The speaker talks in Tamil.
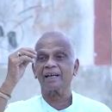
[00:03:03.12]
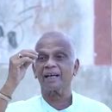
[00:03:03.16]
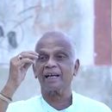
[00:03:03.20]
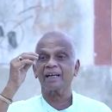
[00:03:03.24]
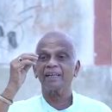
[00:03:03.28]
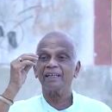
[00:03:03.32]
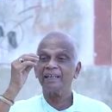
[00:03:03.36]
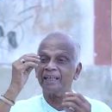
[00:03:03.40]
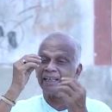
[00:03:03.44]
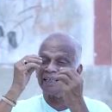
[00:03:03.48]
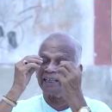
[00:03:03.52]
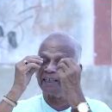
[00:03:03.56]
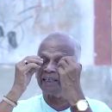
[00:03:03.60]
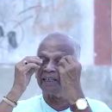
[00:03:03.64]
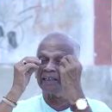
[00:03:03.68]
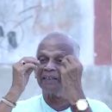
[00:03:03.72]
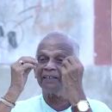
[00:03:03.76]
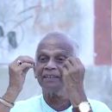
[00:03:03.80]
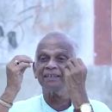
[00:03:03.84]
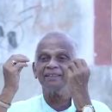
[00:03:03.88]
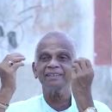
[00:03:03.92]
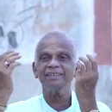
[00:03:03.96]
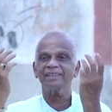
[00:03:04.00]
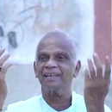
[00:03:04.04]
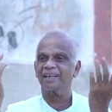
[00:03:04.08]
கண்ணி
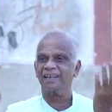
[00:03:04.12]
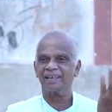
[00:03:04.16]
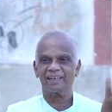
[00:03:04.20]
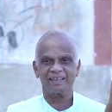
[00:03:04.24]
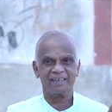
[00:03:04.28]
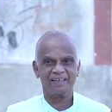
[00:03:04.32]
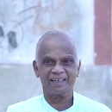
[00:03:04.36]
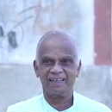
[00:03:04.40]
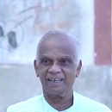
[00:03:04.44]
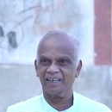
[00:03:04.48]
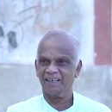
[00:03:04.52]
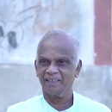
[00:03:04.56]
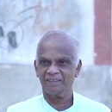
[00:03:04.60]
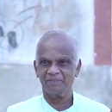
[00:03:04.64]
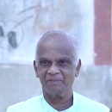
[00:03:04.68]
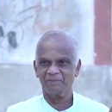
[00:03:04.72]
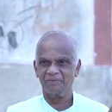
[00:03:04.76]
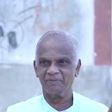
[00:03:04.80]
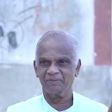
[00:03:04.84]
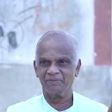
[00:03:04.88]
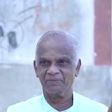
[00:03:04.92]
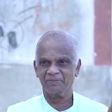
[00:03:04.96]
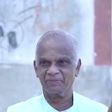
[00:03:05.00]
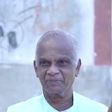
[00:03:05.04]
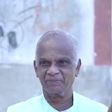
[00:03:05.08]
நின்று அகலா
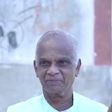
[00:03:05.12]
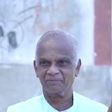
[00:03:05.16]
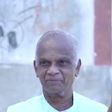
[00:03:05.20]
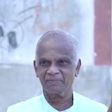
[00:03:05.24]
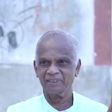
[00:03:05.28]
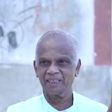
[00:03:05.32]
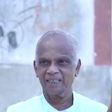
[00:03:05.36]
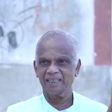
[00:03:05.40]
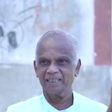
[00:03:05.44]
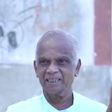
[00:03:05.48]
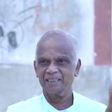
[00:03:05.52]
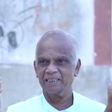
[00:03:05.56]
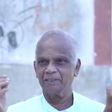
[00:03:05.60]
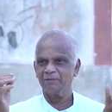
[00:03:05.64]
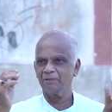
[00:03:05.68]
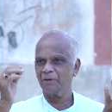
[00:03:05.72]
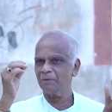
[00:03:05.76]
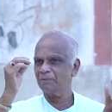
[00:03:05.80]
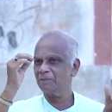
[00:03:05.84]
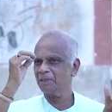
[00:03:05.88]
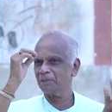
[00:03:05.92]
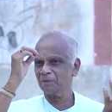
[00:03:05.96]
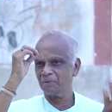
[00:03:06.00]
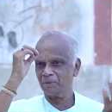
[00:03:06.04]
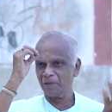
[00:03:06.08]

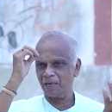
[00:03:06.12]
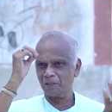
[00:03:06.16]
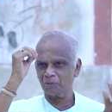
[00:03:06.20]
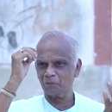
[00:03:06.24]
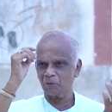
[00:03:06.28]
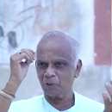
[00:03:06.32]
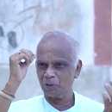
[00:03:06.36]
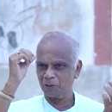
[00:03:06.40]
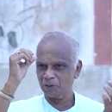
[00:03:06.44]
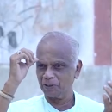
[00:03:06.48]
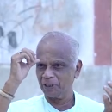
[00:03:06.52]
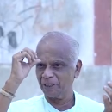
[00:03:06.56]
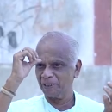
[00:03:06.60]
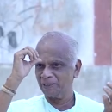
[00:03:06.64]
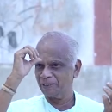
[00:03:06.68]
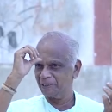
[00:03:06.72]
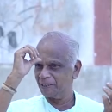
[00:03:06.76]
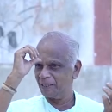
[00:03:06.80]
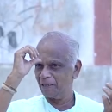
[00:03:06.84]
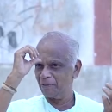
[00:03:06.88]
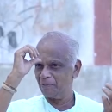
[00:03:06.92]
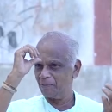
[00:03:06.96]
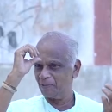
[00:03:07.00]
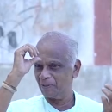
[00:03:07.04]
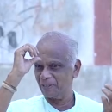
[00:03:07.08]
சிவபெருமான் ஒருத்தனுக்கு
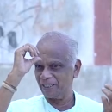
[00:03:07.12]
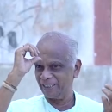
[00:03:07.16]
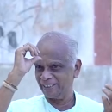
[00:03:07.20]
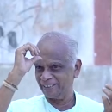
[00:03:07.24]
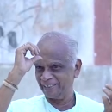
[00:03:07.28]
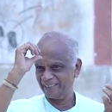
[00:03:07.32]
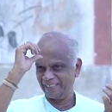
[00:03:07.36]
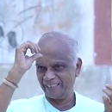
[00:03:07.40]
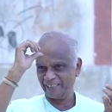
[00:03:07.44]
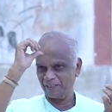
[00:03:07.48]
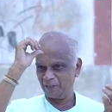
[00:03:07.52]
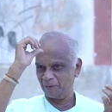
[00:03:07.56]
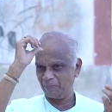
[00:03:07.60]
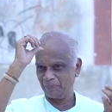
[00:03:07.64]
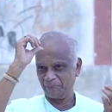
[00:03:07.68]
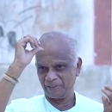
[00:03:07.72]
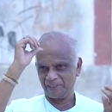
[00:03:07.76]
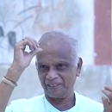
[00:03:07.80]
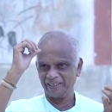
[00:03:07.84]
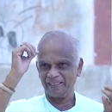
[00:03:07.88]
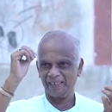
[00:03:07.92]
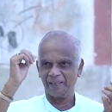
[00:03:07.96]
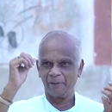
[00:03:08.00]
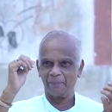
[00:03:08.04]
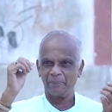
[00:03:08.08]
தான் முக்கண் என்று
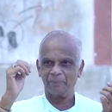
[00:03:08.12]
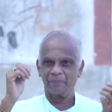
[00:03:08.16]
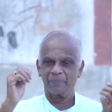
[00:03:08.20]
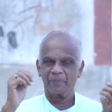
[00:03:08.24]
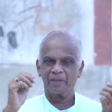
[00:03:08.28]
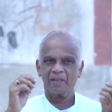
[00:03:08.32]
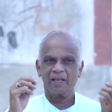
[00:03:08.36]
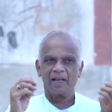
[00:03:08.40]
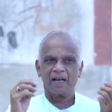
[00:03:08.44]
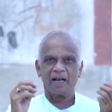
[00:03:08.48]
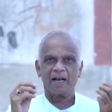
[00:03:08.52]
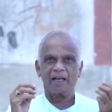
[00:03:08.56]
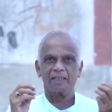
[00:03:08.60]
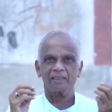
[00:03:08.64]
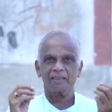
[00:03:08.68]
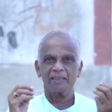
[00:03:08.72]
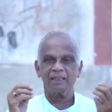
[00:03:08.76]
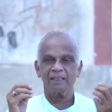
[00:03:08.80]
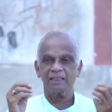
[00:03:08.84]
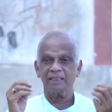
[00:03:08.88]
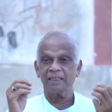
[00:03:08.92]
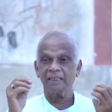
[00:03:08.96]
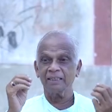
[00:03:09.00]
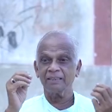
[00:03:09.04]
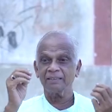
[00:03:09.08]
பேர் அந்த
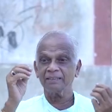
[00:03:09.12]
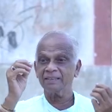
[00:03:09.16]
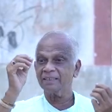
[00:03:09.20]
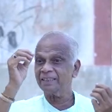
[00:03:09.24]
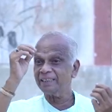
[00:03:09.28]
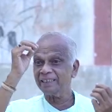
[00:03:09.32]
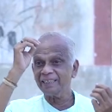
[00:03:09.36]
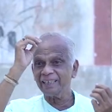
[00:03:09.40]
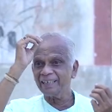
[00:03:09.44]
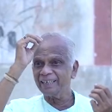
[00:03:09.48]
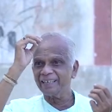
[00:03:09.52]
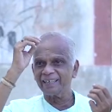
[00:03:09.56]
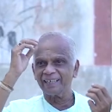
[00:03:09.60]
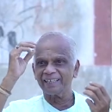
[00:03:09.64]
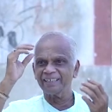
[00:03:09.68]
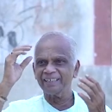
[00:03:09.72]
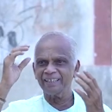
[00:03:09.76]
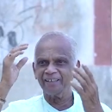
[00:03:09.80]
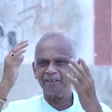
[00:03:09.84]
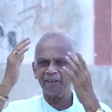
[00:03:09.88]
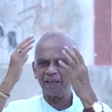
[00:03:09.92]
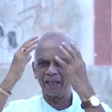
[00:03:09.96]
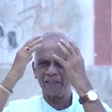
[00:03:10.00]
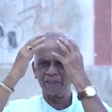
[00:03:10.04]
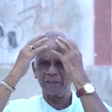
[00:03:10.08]
நெற்றியில் கண்
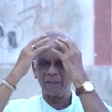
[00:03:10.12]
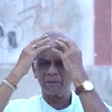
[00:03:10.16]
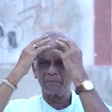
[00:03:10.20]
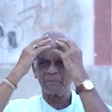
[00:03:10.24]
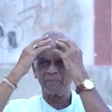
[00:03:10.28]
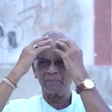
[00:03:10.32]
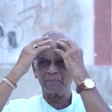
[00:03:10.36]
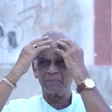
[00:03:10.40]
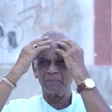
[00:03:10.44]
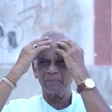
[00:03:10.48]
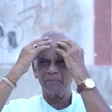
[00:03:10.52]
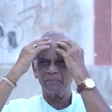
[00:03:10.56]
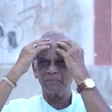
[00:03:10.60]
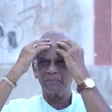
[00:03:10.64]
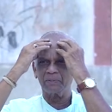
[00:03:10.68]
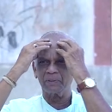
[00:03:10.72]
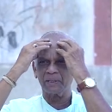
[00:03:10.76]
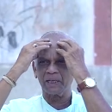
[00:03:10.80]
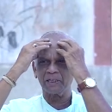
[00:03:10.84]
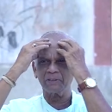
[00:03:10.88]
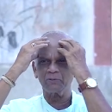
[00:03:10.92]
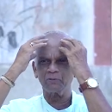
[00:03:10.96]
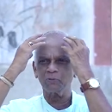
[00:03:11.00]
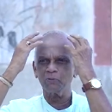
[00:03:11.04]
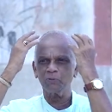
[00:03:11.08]
அந்த
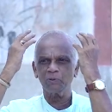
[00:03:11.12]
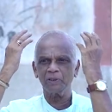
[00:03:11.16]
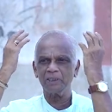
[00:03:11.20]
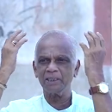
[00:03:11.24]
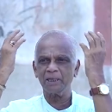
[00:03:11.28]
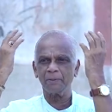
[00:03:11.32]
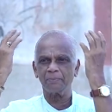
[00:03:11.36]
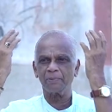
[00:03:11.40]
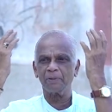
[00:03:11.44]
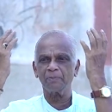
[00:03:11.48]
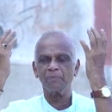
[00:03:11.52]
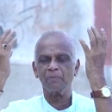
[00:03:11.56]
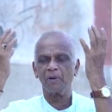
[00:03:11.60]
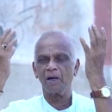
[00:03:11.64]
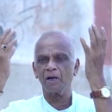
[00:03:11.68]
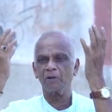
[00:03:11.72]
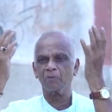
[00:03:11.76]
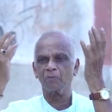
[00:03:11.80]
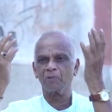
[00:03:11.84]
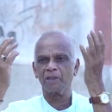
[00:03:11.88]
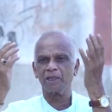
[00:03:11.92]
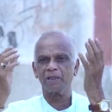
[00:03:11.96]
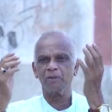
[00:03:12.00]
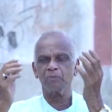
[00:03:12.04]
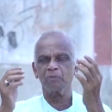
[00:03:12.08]
பிறைசூடிய
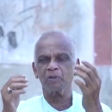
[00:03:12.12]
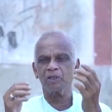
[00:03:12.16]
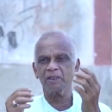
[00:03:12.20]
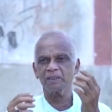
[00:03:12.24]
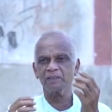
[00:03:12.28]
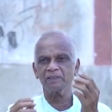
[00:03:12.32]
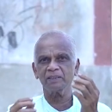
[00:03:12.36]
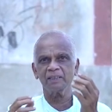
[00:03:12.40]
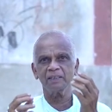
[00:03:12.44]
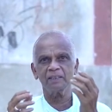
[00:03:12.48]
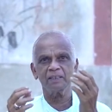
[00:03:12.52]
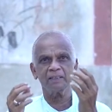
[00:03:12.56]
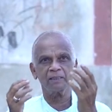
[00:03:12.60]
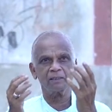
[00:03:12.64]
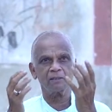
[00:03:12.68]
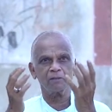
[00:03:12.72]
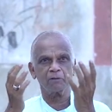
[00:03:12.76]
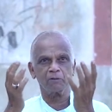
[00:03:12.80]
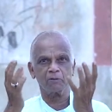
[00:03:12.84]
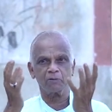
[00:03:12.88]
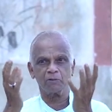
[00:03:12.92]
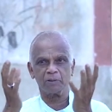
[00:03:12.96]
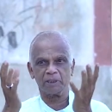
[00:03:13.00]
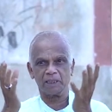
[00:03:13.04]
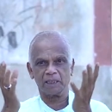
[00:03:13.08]
பெம்மானுடைய முகத்தில்
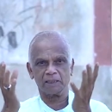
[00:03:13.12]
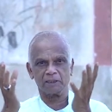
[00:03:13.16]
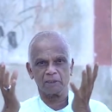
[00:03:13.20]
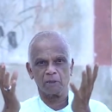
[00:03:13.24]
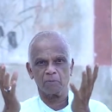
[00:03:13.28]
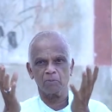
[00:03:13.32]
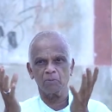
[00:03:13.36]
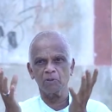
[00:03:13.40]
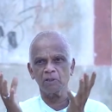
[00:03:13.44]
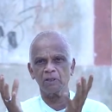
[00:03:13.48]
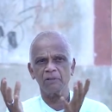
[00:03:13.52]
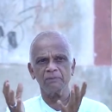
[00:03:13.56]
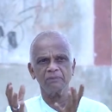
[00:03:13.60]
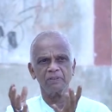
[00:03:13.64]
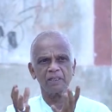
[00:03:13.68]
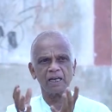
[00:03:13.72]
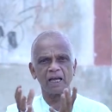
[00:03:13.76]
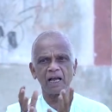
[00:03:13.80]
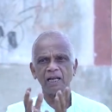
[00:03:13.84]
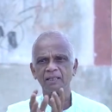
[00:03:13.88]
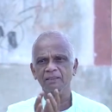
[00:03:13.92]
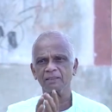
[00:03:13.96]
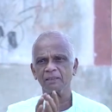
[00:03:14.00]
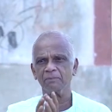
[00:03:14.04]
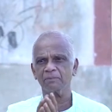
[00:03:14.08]
இருக்கக்கூடிய அந்த முக
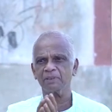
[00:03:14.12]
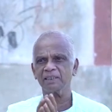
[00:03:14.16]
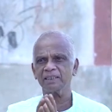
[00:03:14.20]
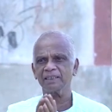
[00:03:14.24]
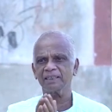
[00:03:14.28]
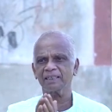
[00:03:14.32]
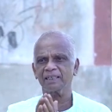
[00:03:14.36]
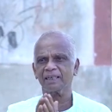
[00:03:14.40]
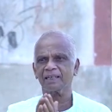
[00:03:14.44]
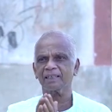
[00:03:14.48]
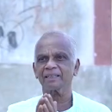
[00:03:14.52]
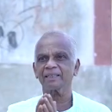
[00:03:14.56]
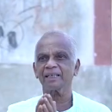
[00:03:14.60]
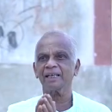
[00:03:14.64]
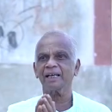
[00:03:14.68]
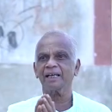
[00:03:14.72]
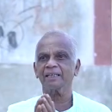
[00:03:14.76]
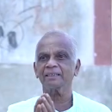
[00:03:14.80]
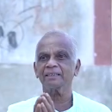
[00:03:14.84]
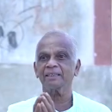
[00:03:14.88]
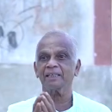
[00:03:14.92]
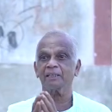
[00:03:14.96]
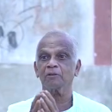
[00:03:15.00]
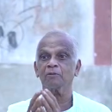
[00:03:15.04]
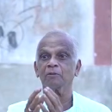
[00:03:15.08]
விலாசம் இருக்கிறதே
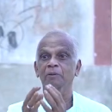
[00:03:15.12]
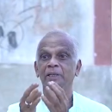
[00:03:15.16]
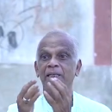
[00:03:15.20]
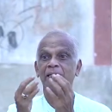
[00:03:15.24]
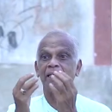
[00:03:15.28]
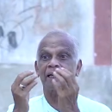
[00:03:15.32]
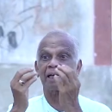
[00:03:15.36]
அது என்னுடைய